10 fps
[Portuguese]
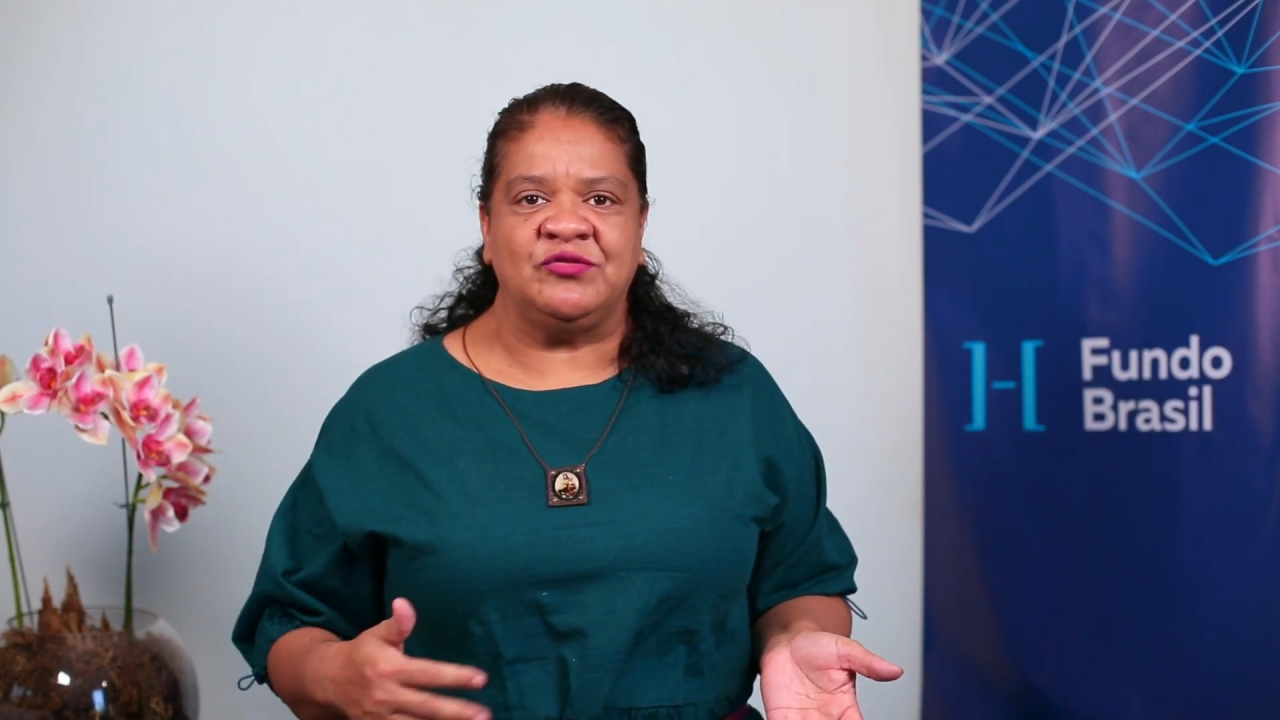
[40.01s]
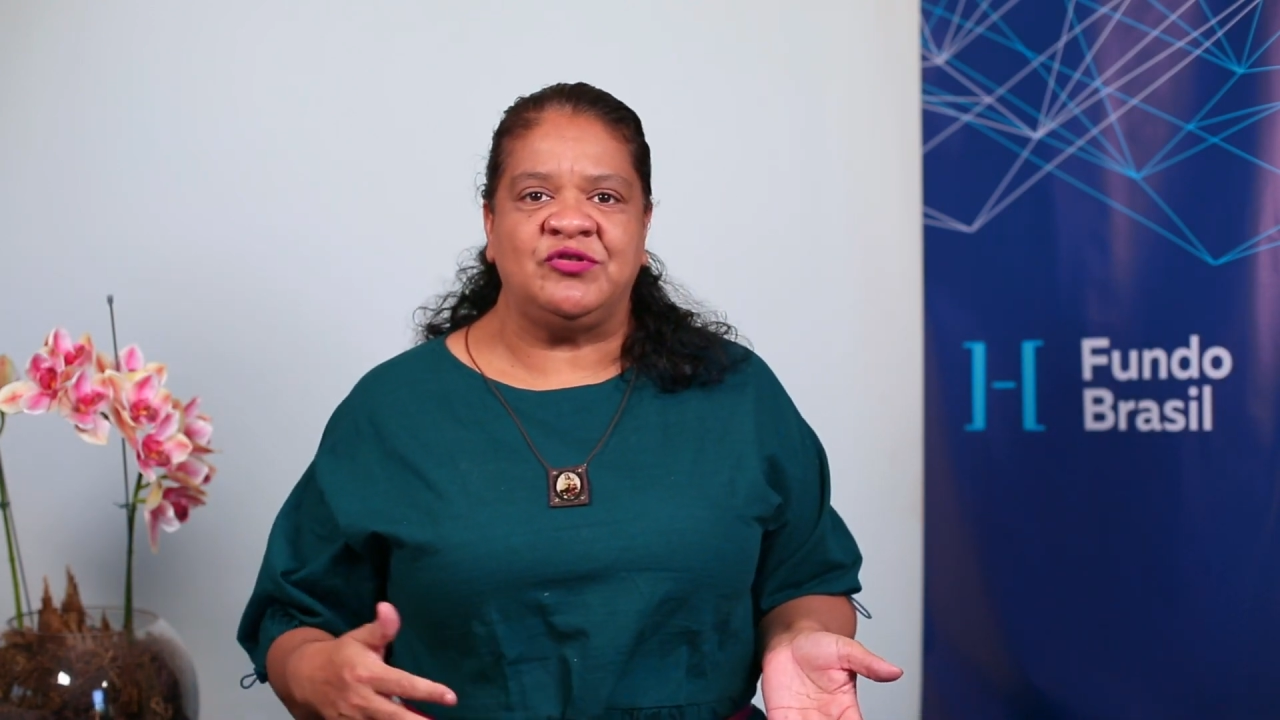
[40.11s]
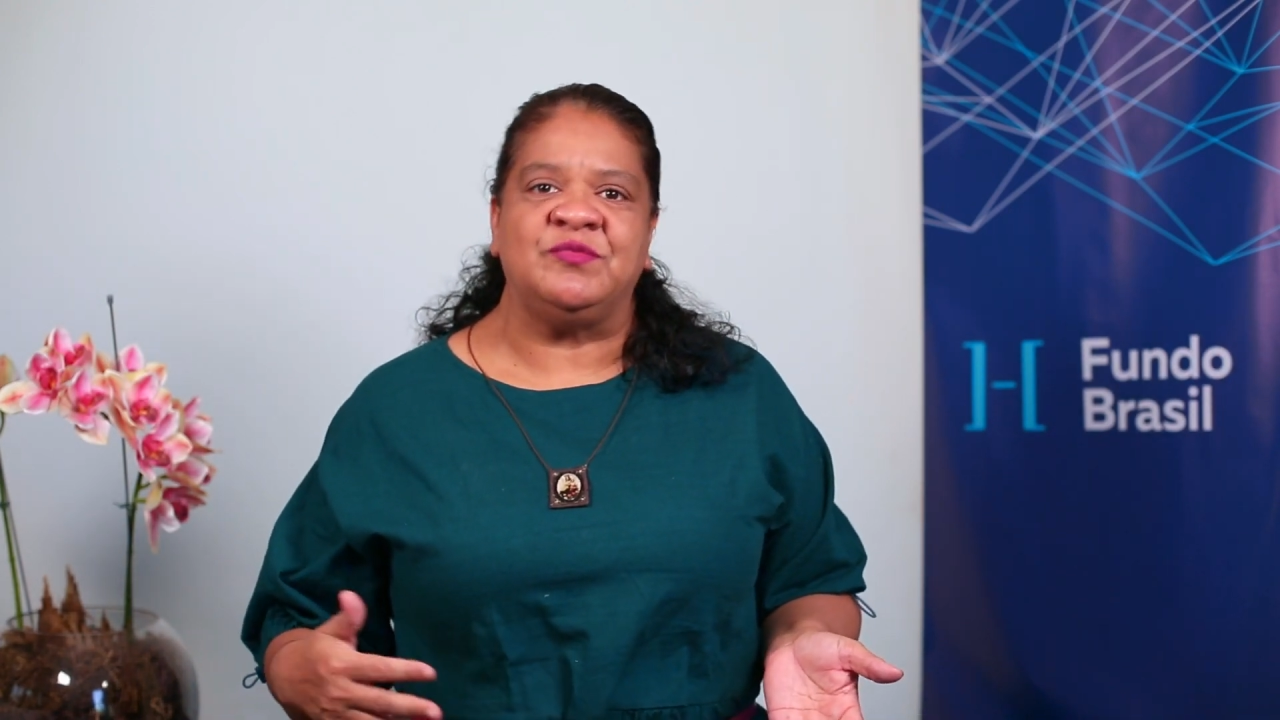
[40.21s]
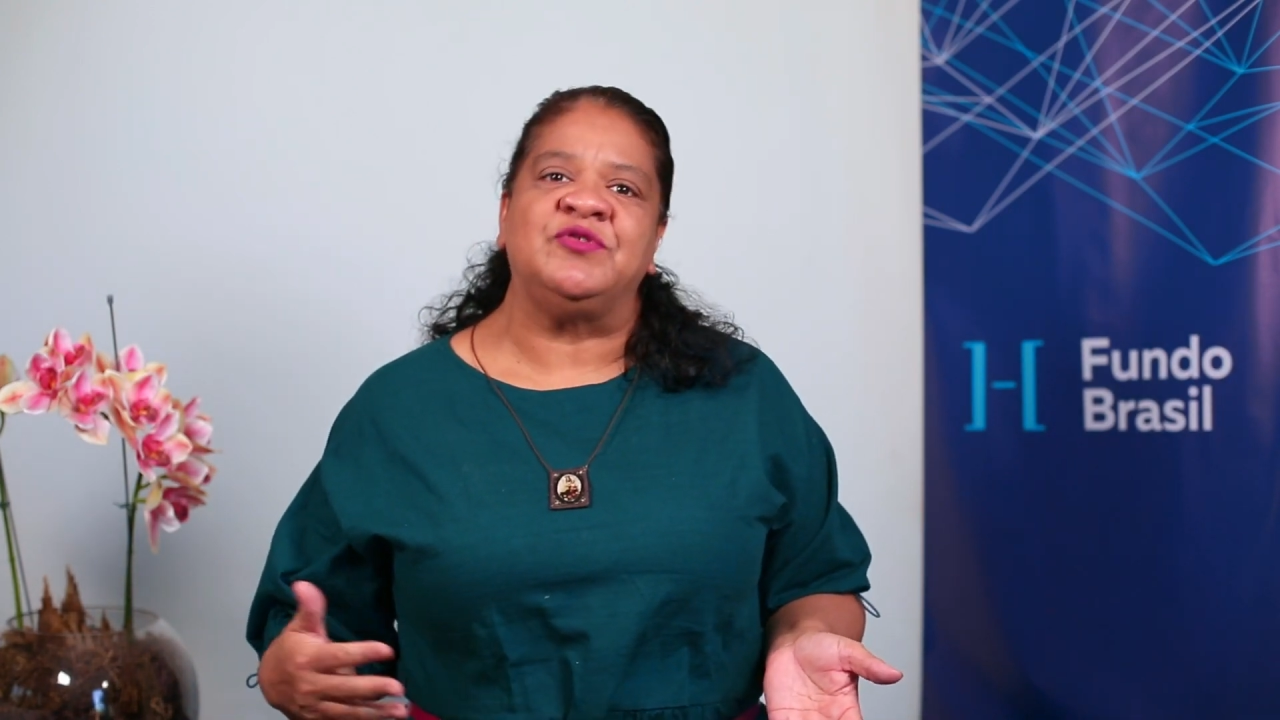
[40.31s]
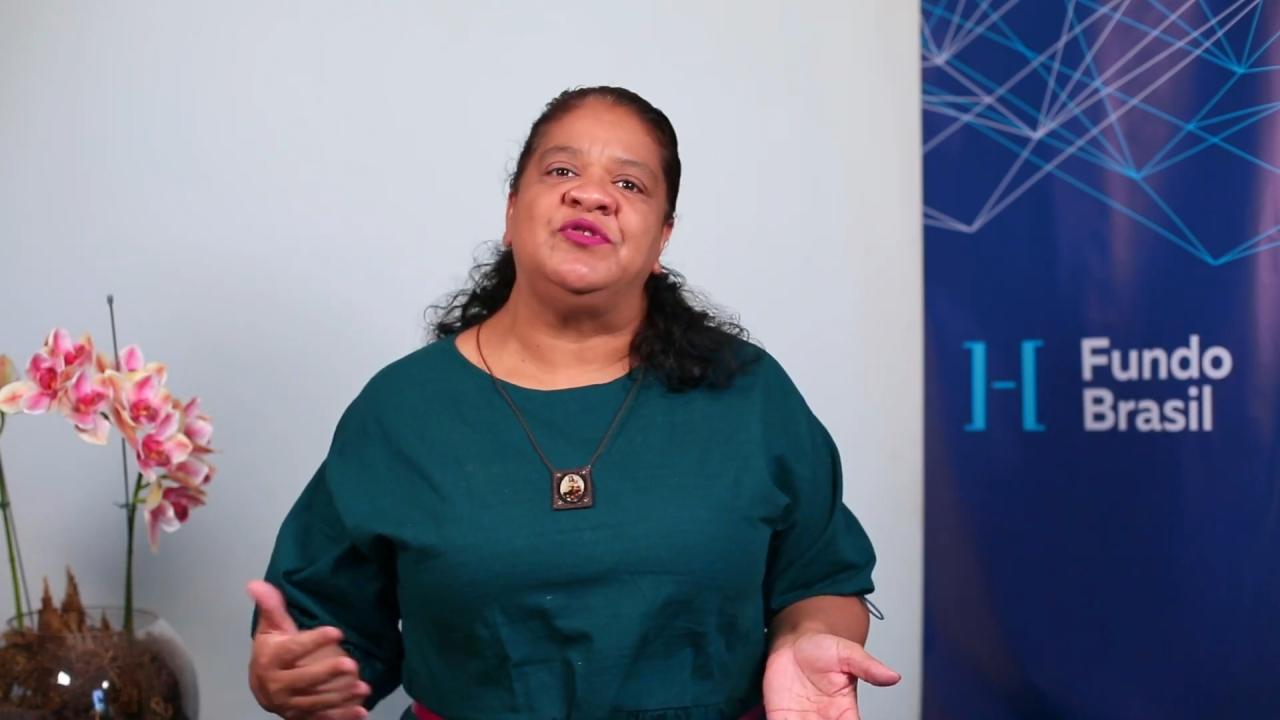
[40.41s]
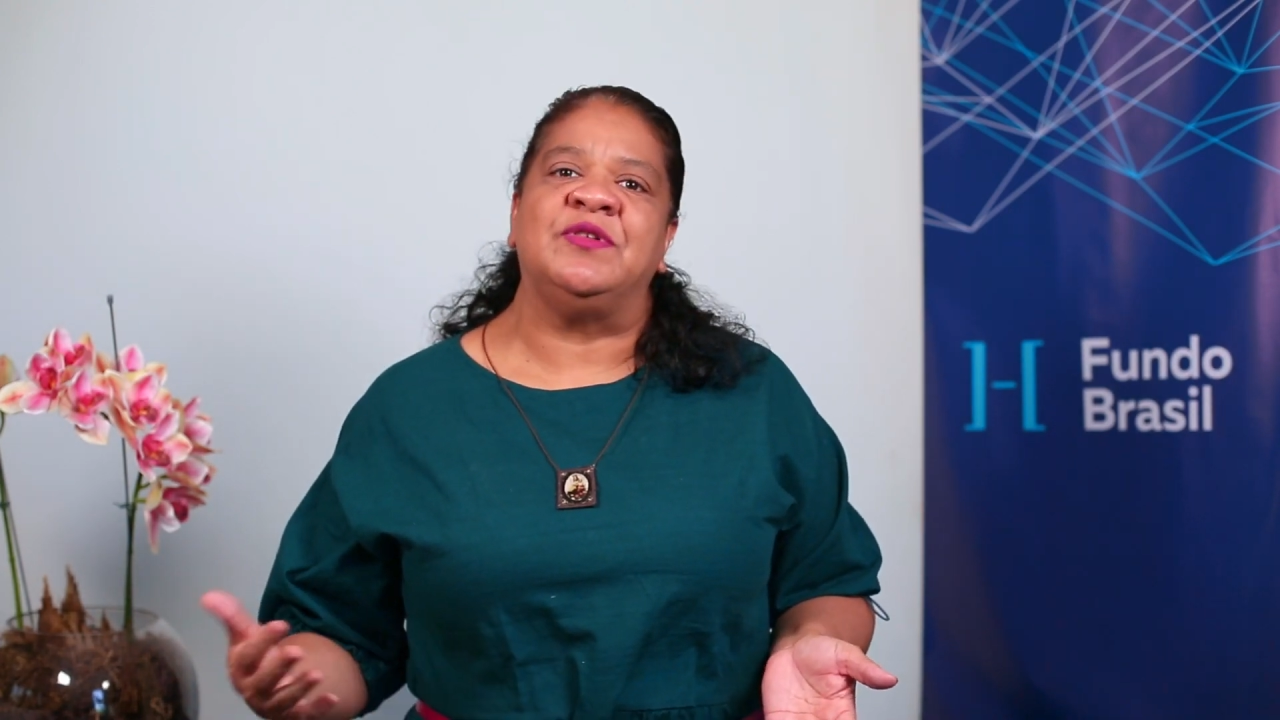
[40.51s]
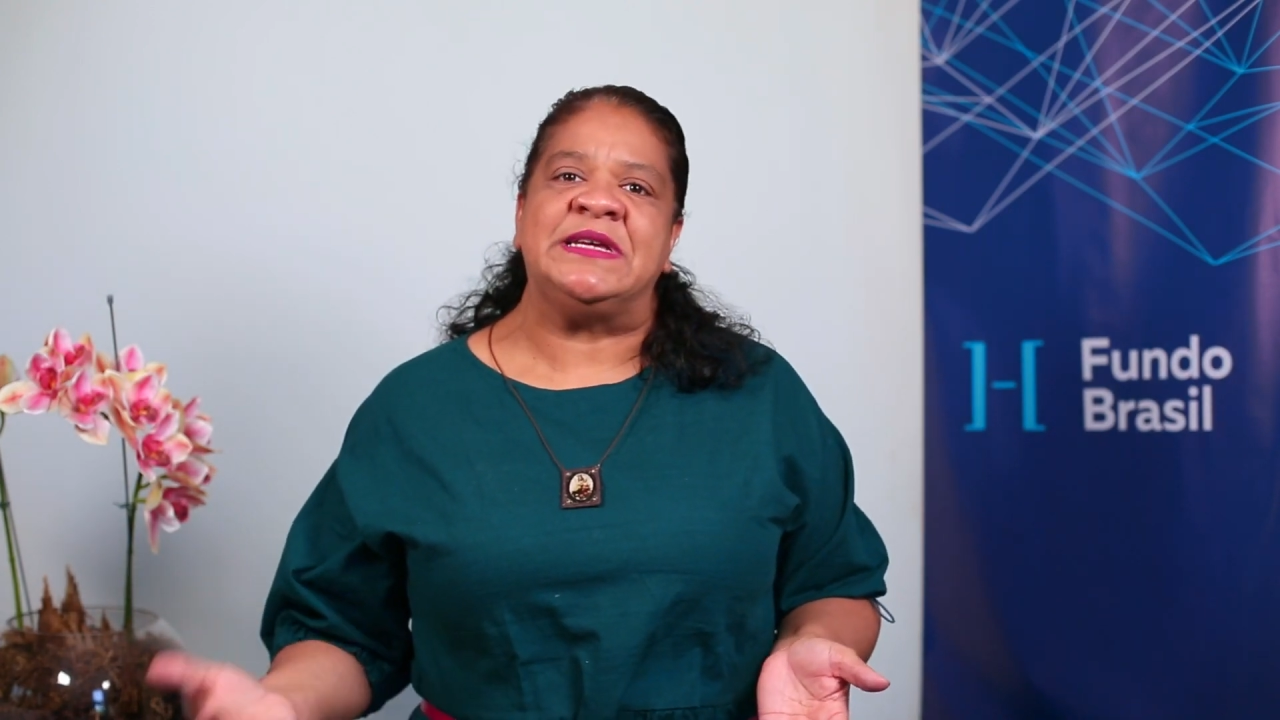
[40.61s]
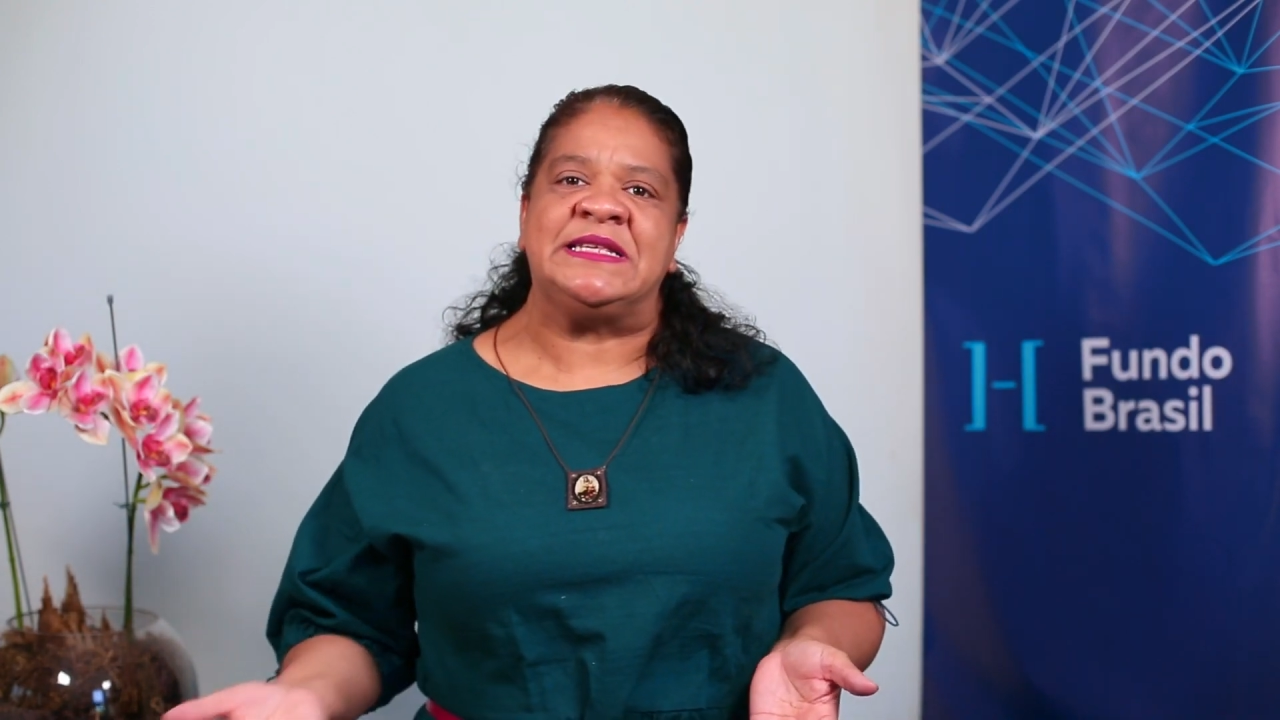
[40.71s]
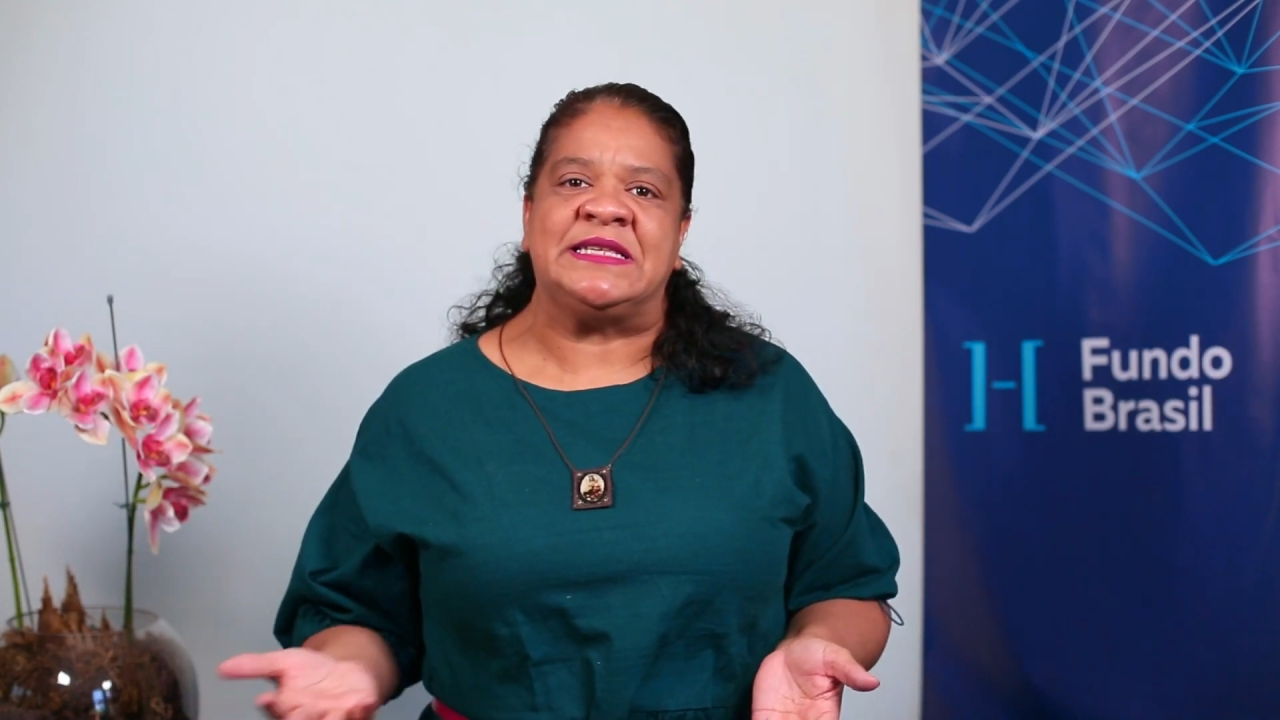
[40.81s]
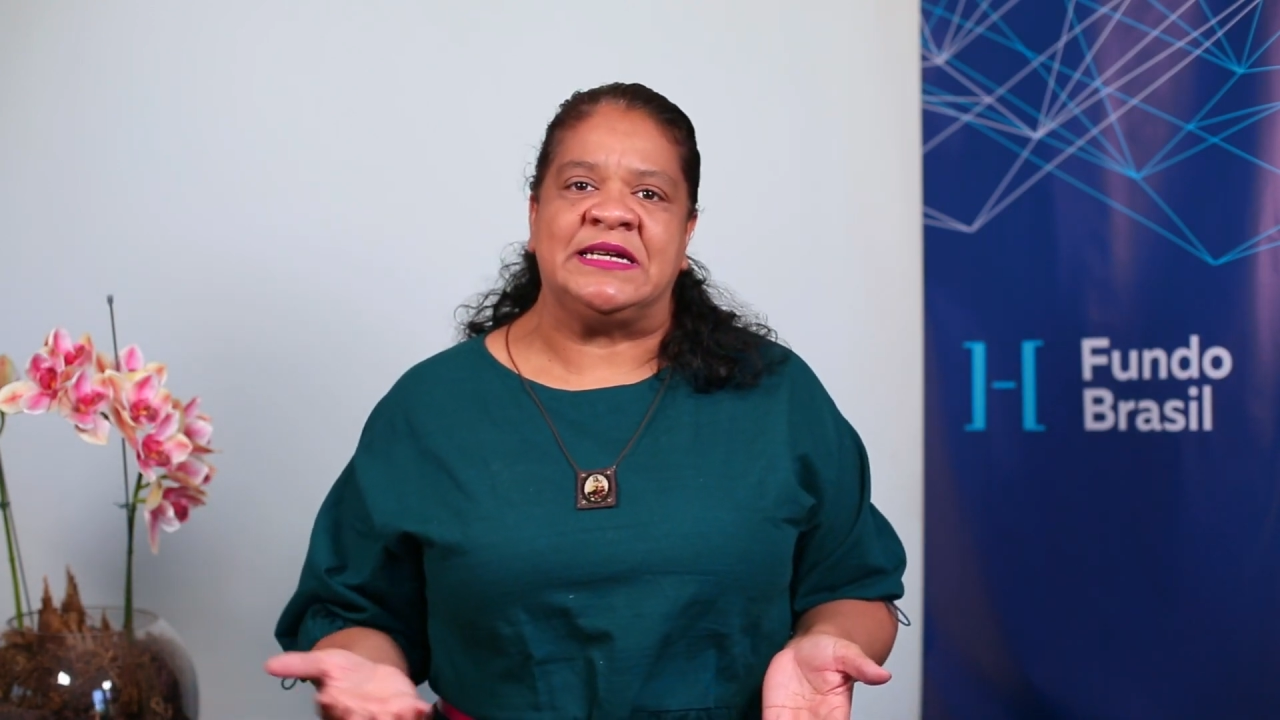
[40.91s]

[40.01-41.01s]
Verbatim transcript: últimos dois